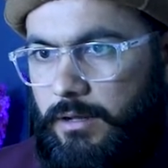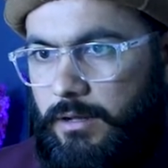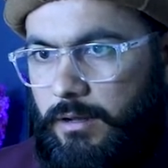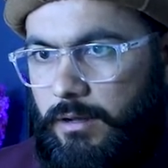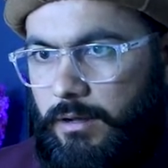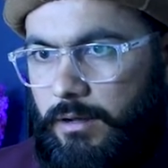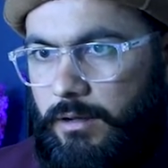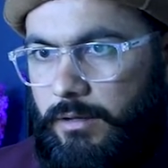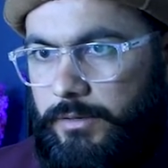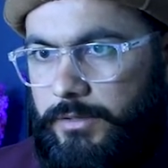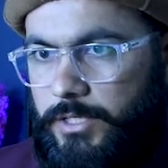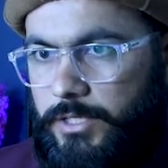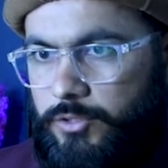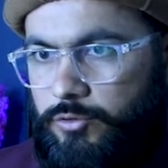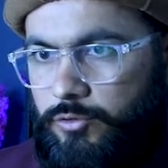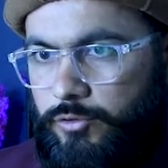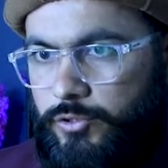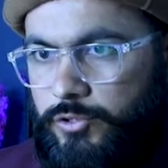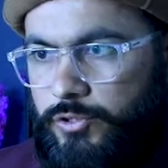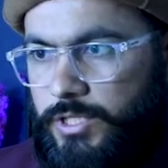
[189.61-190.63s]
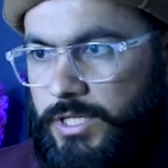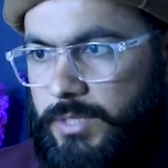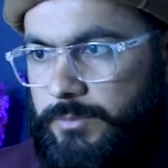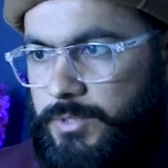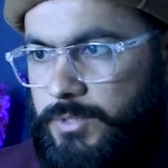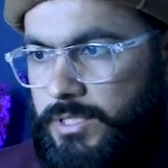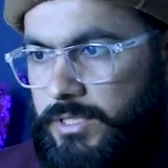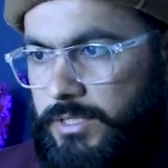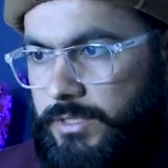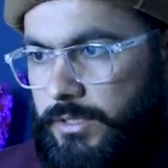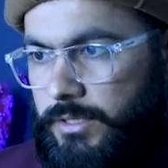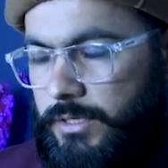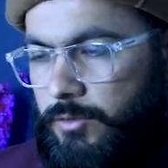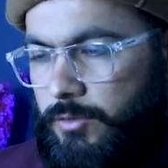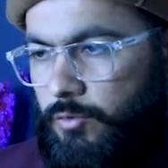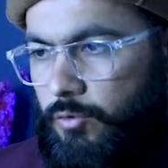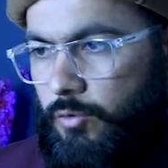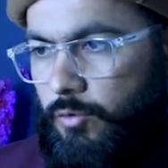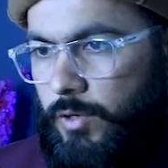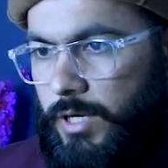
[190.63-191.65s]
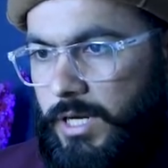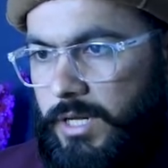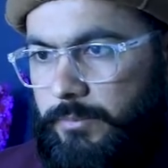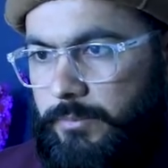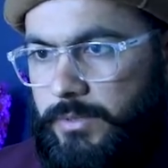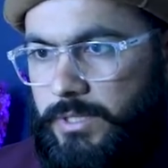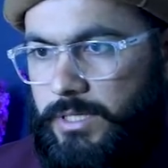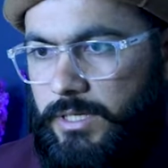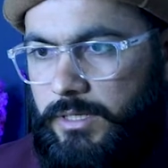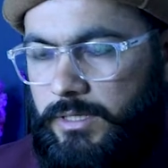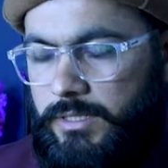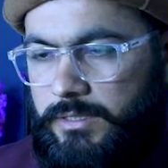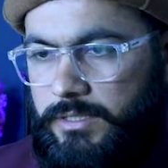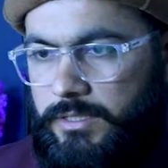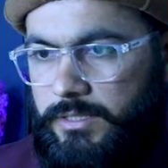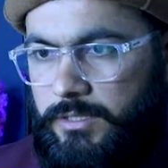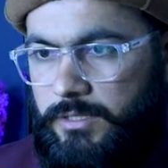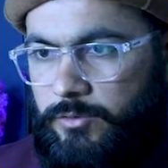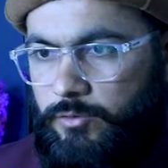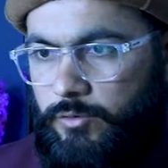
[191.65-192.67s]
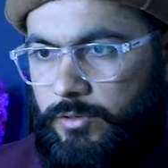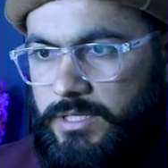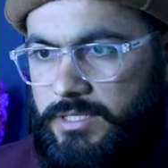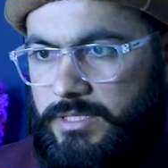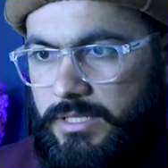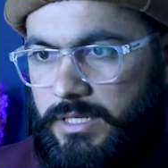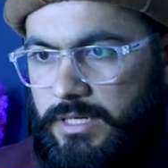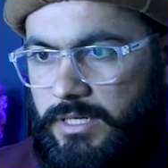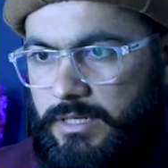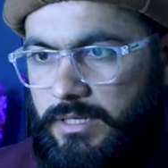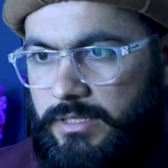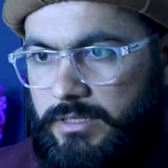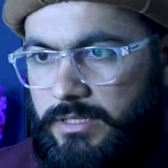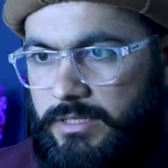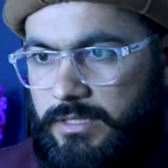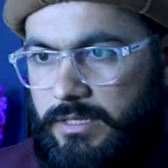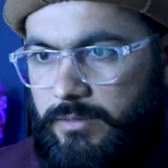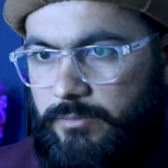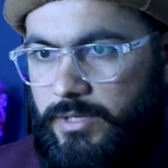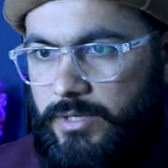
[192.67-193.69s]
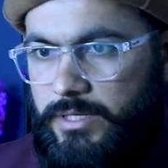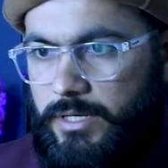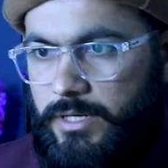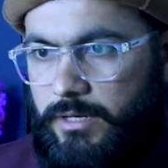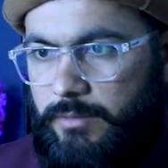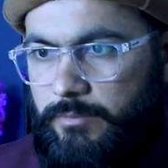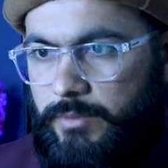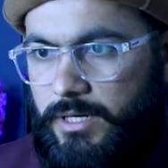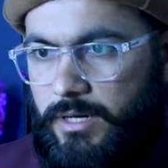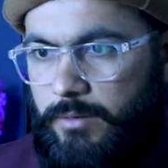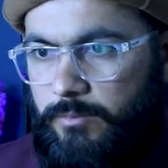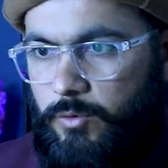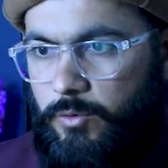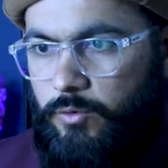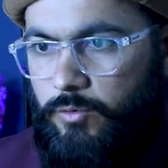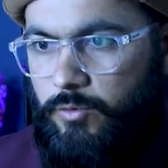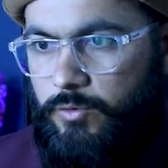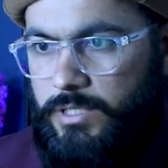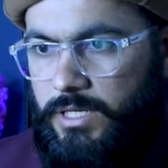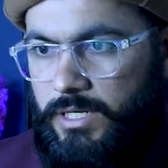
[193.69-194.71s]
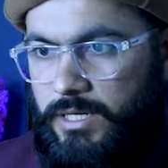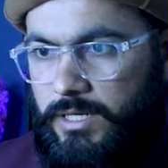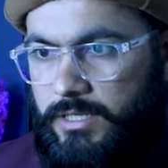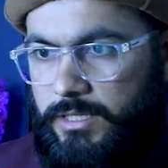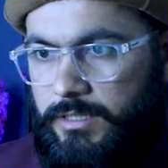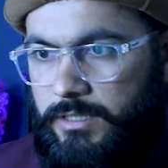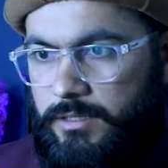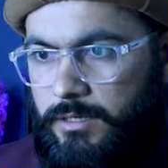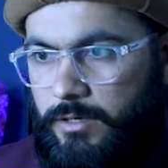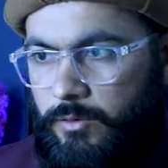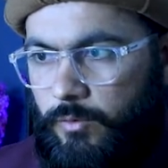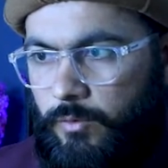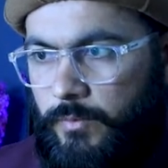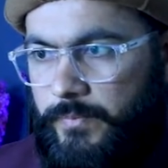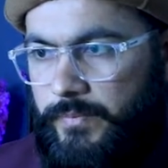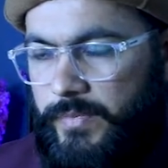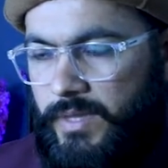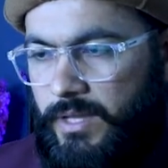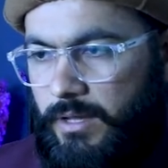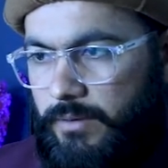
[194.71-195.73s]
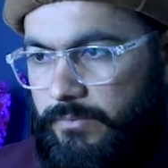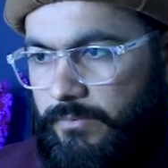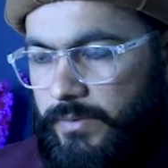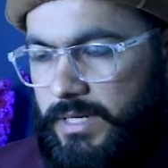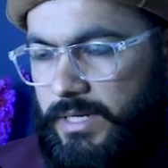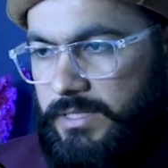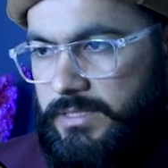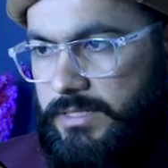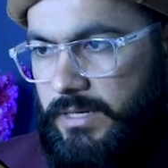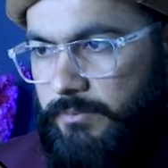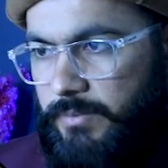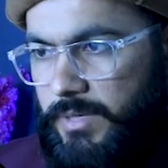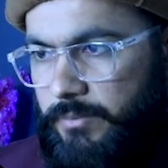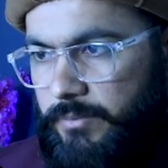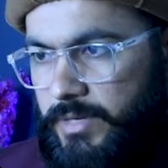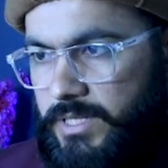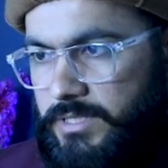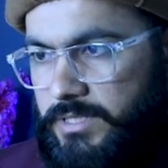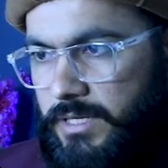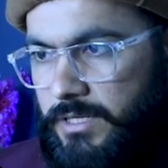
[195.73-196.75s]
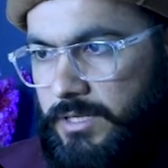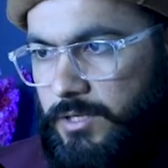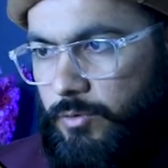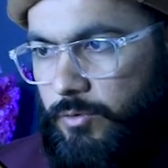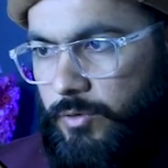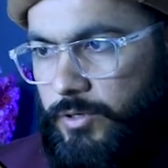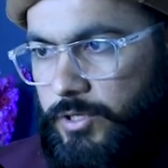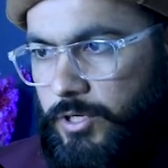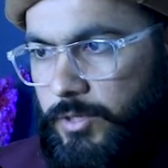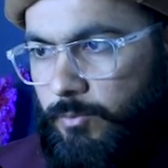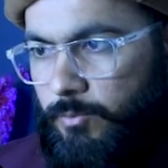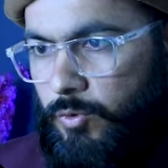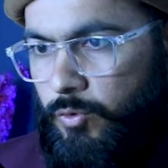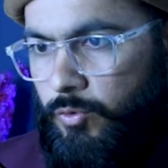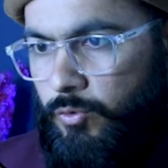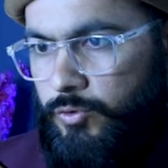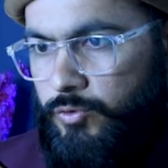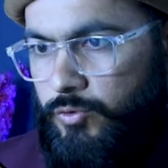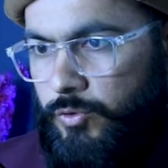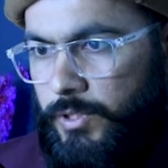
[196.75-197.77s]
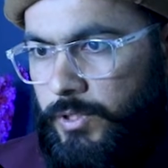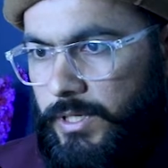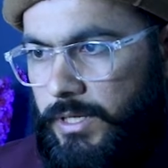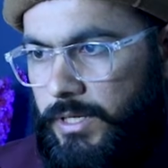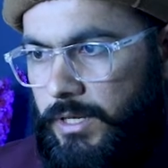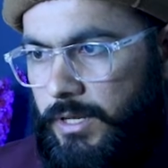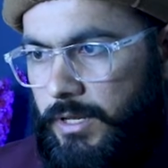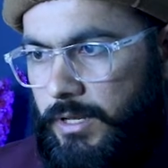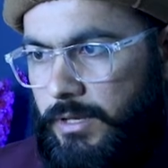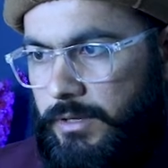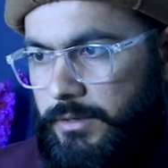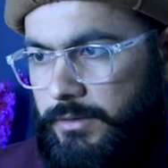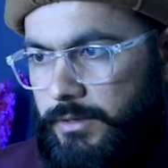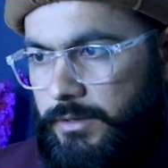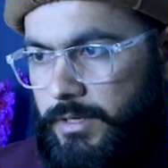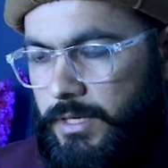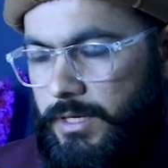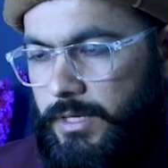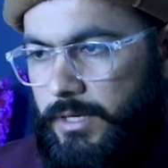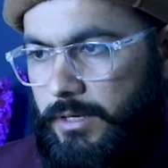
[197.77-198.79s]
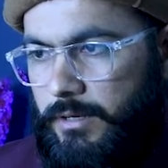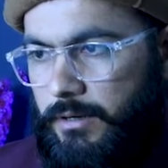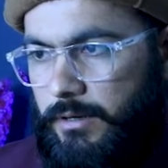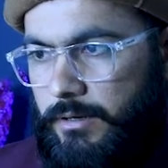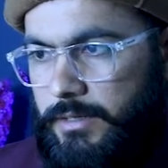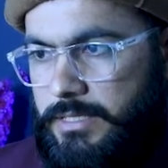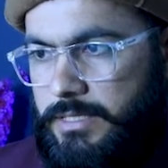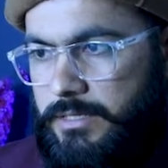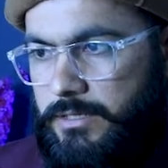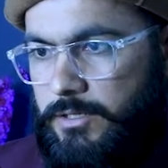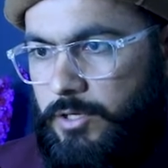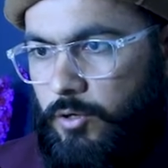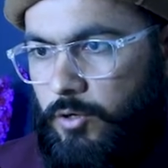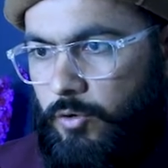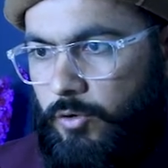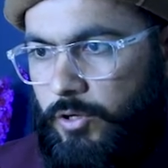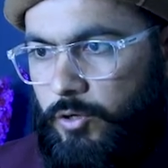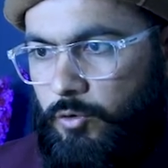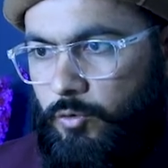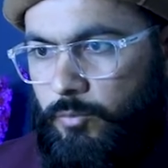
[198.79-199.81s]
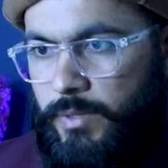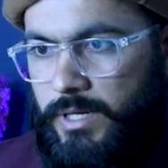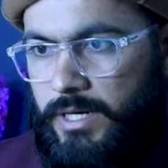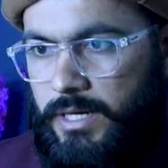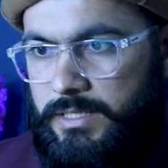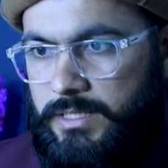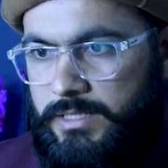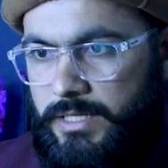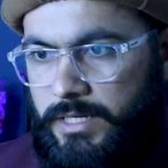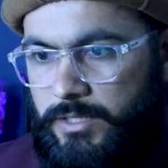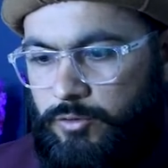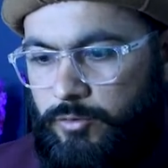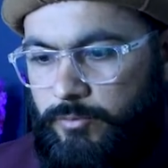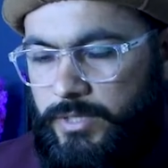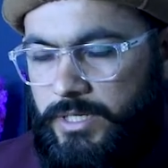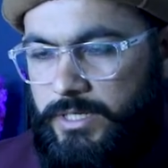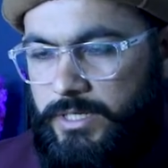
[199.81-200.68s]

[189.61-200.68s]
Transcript: आ, ये जो शेप्स हैं इनको ओवरलेप किया करते थे तो किस तरह करते थे मैं यहाँ पर आप लोगों को दिखा देता हूँ अब फॉर एग्ज़ाम्पल मैं चाहता हूँ कि ये ब्लू जो हैं ये इस येलो के ऊपर आ जाए तो मैं